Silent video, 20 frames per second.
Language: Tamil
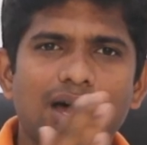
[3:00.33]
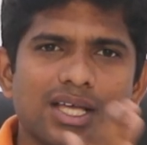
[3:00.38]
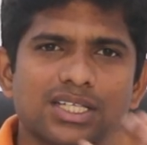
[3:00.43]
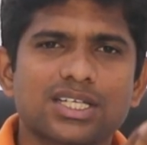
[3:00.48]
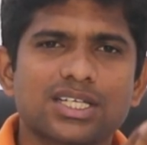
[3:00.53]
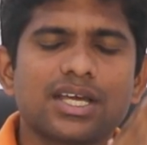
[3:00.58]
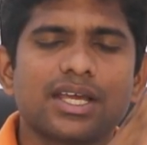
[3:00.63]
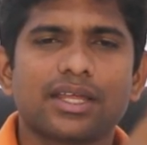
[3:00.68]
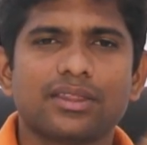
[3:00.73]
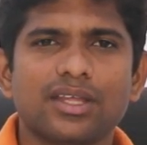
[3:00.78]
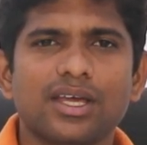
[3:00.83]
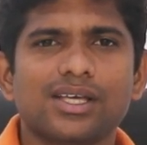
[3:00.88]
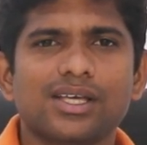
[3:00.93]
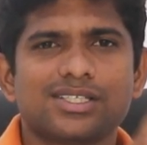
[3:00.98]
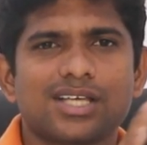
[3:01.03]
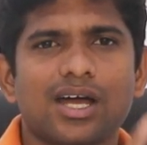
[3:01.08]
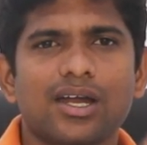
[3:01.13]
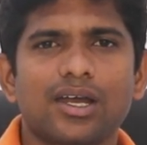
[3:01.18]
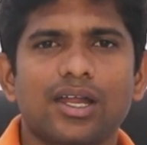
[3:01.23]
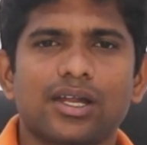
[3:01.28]
லாஸ்ட்டாக எந்த
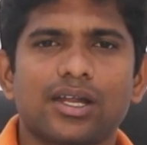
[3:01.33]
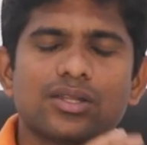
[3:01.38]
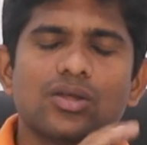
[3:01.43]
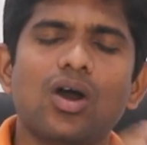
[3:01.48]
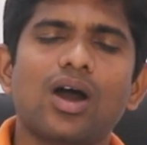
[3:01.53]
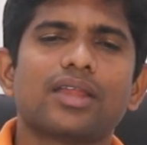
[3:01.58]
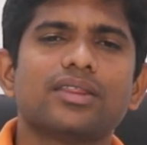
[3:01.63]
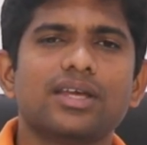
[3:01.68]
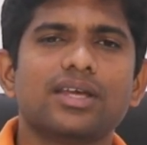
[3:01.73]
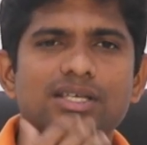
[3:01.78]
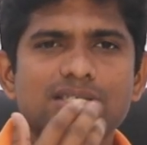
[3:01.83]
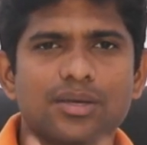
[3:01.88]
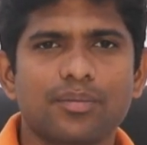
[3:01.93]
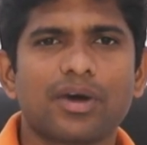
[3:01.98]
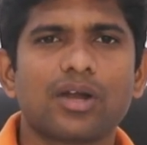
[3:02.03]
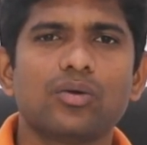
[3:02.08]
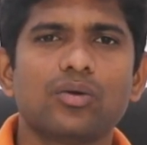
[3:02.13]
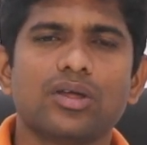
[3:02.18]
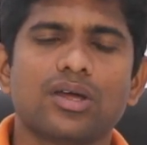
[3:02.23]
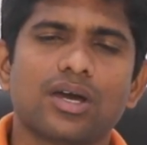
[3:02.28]
ஏசி ஆனில் இருந்தோ அந்த ஏசி
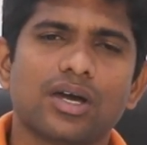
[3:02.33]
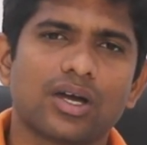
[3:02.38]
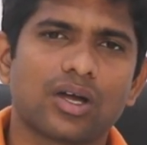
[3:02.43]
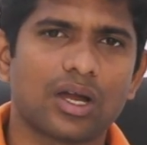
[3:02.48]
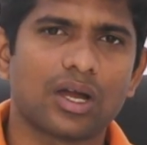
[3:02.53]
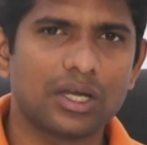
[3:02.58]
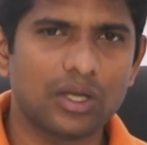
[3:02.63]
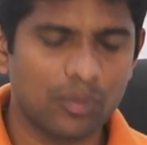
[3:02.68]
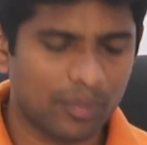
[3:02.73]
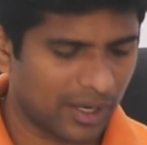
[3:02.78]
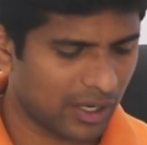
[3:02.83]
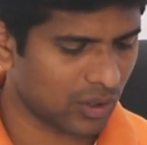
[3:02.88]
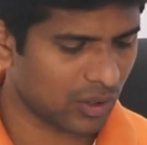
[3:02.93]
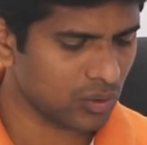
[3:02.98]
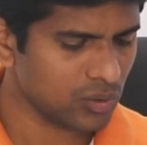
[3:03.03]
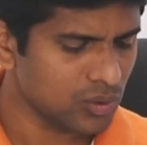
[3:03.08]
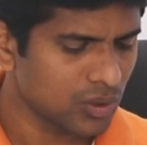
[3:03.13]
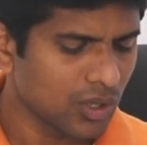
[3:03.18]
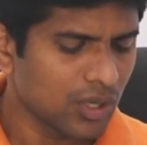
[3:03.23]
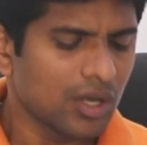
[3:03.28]
மறுபடியும் கண்டினியூ
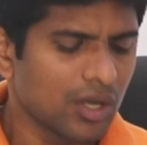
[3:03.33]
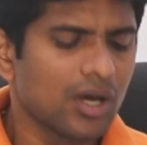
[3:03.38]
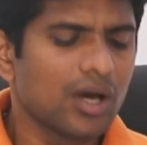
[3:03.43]
பண்ணிக்கும்